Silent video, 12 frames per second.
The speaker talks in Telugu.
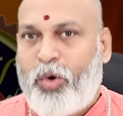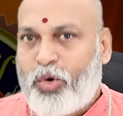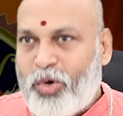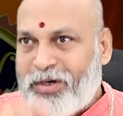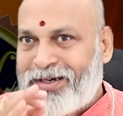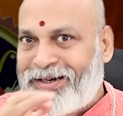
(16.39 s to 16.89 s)

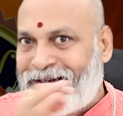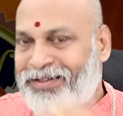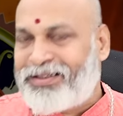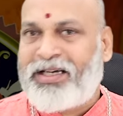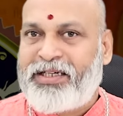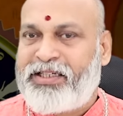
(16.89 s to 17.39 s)
ఒక్కొక్క
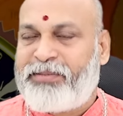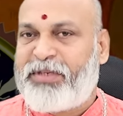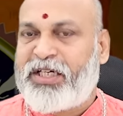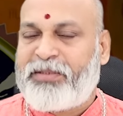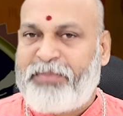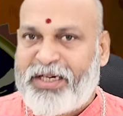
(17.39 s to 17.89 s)
లగ్నానికి
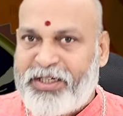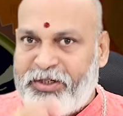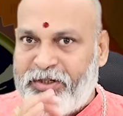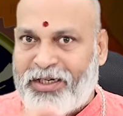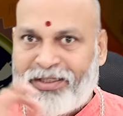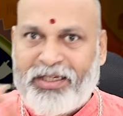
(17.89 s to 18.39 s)
మనకు
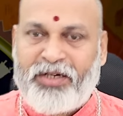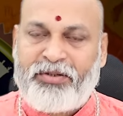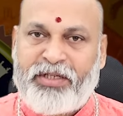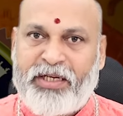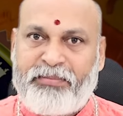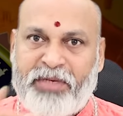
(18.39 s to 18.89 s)
పన్నెండు లగ్నాలు
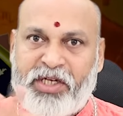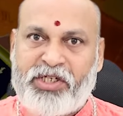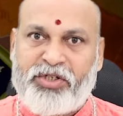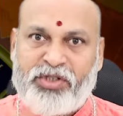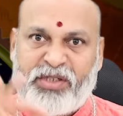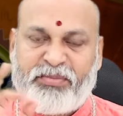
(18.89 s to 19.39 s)
ఉంటాయి
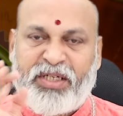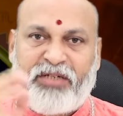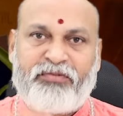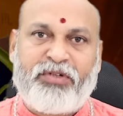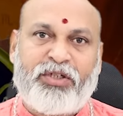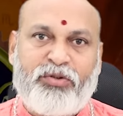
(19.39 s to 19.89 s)
మేషం నుంచి
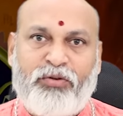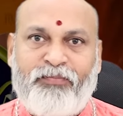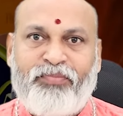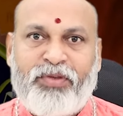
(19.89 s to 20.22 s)
మీనం వరకు